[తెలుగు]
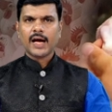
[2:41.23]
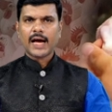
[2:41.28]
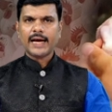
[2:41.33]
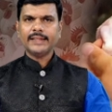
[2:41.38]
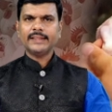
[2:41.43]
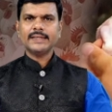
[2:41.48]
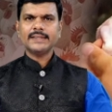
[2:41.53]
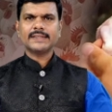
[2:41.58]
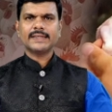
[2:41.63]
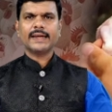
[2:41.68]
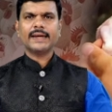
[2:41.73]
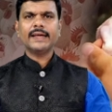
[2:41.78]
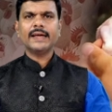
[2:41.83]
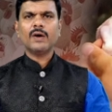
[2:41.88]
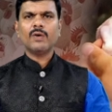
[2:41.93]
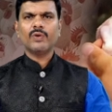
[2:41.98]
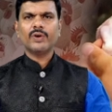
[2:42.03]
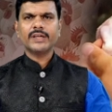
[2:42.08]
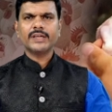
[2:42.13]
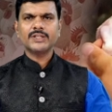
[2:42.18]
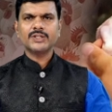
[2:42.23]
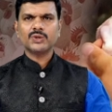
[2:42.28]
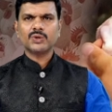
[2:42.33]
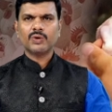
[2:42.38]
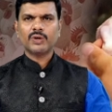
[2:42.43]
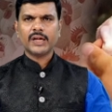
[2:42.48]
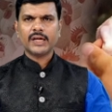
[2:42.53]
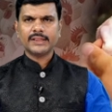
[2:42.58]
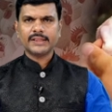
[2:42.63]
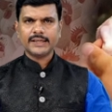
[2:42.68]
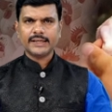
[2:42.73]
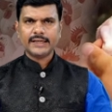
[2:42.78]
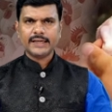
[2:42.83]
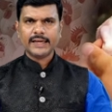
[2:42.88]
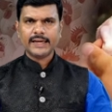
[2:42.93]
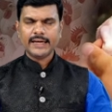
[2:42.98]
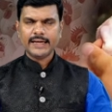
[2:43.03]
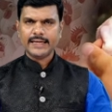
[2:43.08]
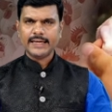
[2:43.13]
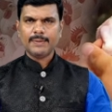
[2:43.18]
అయితే సరిగా ఉడికించకుండా
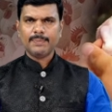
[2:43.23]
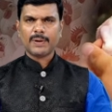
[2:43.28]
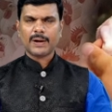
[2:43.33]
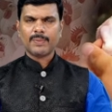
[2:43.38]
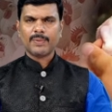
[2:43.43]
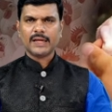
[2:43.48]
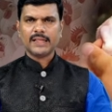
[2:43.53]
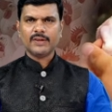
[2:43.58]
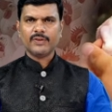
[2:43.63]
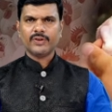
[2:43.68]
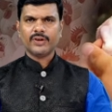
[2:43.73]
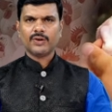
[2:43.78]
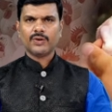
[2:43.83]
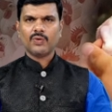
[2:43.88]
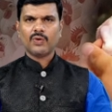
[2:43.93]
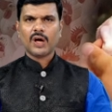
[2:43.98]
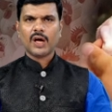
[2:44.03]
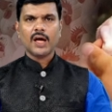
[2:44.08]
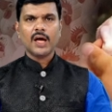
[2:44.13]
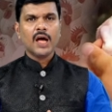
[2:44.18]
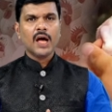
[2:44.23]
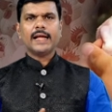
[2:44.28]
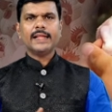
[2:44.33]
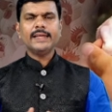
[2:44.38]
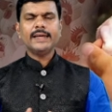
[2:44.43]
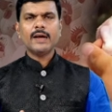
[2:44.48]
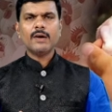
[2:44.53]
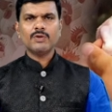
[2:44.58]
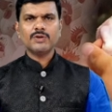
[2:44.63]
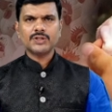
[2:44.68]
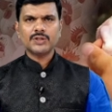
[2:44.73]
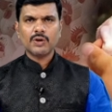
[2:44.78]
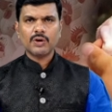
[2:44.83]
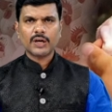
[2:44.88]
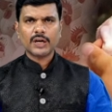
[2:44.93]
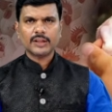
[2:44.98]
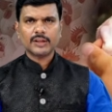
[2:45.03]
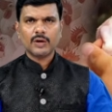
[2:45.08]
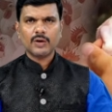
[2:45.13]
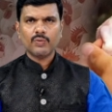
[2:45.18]
తింటేనే ఈ ప్రమాదం ఎక్కువ అధిక
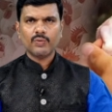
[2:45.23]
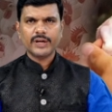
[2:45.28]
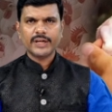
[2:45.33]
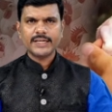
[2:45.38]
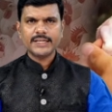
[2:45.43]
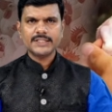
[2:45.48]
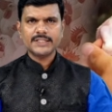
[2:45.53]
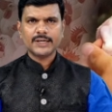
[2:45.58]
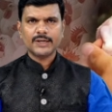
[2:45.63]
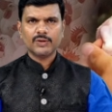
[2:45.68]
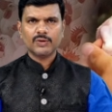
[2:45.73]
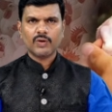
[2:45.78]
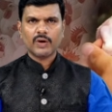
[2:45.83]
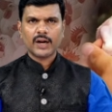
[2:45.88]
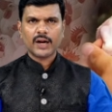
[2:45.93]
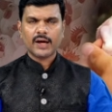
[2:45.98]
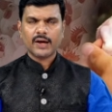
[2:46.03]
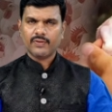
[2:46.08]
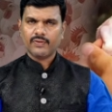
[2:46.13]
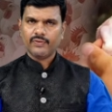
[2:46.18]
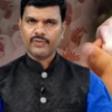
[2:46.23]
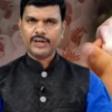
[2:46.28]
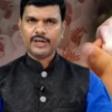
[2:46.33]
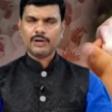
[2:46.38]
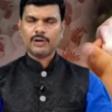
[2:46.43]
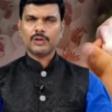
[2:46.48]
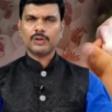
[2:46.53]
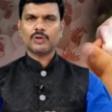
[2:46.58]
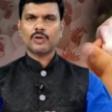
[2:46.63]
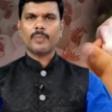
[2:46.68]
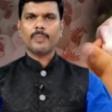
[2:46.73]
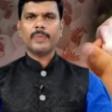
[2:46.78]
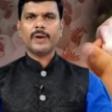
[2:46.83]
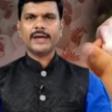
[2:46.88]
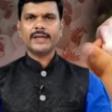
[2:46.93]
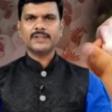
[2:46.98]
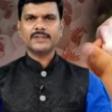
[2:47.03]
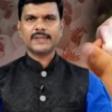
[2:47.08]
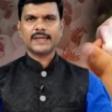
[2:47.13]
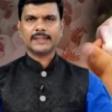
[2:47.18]
ఉష్ణోగ్రతలో ఉడికించడం ద్వారా వీటిలో తొంభై
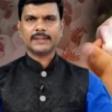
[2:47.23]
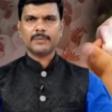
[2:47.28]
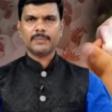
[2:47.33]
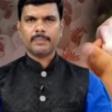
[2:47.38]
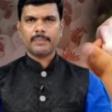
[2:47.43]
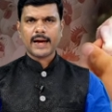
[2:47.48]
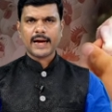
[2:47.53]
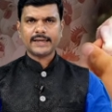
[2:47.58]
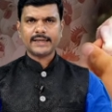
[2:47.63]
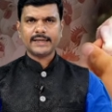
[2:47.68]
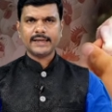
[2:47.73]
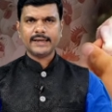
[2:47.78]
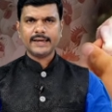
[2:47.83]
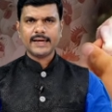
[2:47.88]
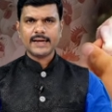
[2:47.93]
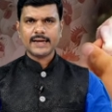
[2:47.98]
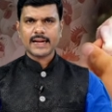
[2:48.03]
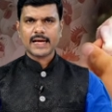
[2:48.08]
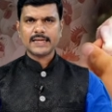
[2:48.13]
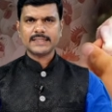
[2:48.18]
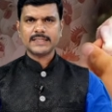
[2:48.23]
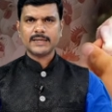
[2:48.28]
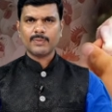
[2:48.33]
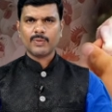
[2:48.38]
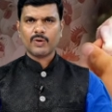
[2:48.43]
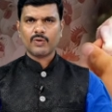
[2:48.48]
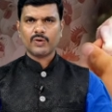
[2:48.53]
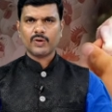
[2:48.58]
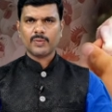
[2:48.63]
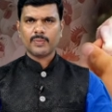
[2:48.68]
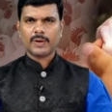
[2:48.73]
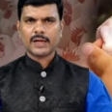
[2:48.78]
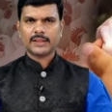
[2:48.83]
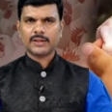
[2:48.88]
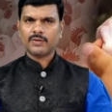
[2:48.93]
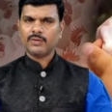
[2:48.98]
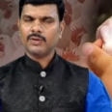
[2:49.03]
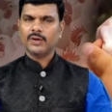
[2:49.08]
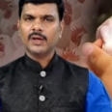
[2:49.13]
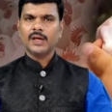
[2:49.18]
ఐదు శాతం బ్యాక్టీరియా నాశనం అవ్వడం
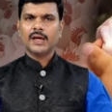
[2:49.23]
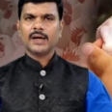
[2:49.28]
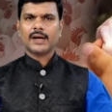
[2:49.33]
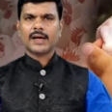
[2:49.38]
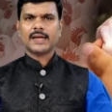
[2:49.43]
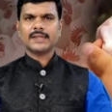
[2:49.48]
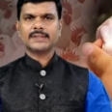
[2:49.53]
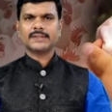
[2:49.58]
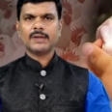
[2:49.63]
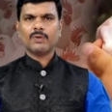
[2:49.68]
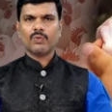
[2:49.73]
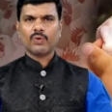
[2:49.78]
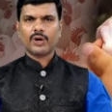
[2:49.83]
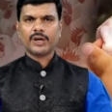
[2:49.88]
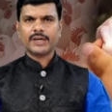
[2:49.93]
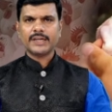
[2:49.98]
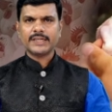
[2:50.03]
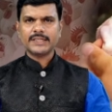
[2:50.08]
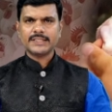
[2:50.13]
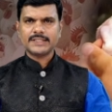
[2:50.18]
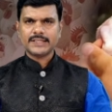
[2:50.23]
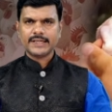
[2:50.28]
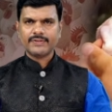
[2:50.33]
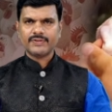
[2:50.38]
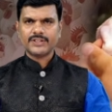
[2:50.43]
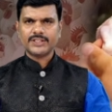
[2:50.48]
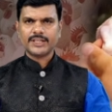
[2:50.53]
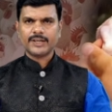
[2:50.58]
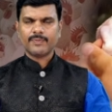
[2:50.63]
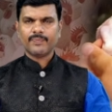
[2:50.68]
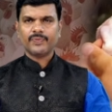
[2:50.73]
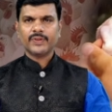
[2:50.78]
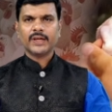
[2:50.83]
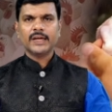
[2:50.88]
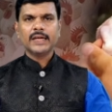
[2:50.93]
మాత్రం కాస్త ఊరటనిచ్చే విషయం